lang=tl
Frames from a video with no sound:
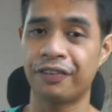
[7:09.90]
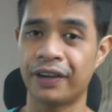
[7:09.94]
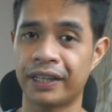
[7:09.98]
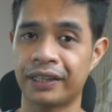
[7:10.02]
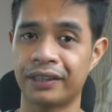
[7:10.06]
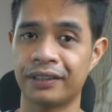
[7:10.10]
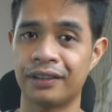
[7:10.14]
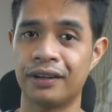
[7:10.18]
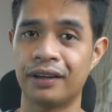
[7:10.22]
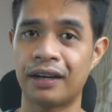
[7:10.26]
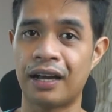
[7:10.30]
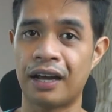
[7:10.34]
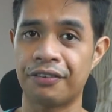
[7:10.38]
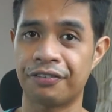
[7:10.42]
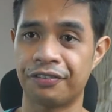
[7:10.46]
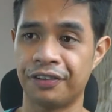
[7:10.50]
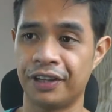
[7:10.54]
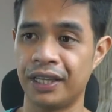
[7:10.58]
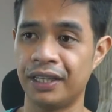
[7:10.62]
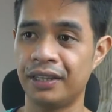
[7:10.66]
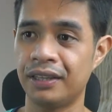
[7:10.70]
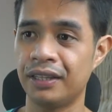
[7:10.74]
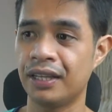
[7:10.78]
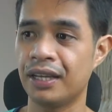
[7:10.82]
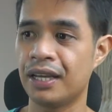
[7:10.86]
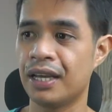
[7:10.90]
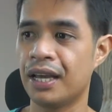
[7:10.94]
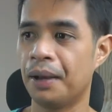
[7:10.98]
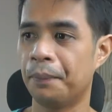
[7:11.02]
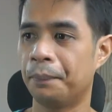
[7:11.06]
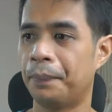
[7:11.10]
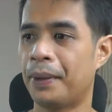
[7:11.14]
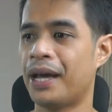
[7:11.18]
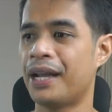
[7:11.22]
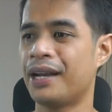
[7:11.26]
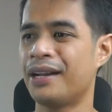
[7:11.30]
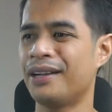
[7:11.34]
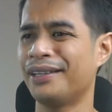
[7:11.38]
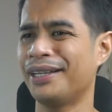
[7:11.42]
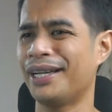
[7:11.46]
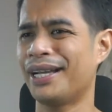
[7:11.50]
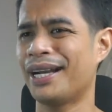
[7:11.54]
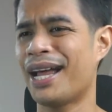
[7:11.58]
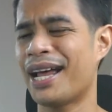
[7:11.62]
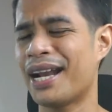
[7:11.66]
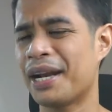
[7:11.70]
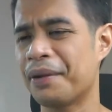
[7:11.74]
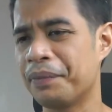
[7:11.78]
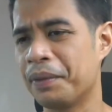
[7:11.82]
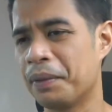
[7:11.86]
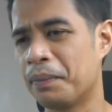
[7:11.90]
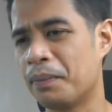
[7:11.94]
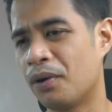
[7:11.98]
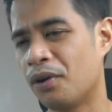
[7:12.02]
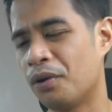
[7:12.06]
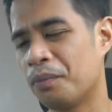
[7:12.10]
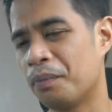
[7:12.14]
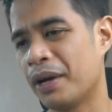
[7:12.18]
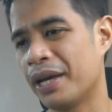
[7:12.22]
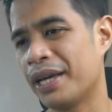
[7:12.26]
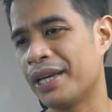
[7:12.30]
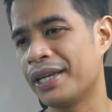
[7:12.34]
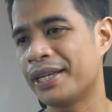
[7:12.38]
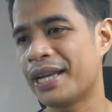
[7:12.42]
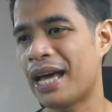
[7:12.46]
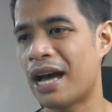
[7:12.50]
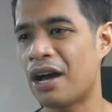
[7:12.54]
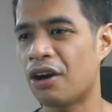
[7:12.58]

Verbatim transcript: ng caffeine, parang nararamdaman ko mahina ako,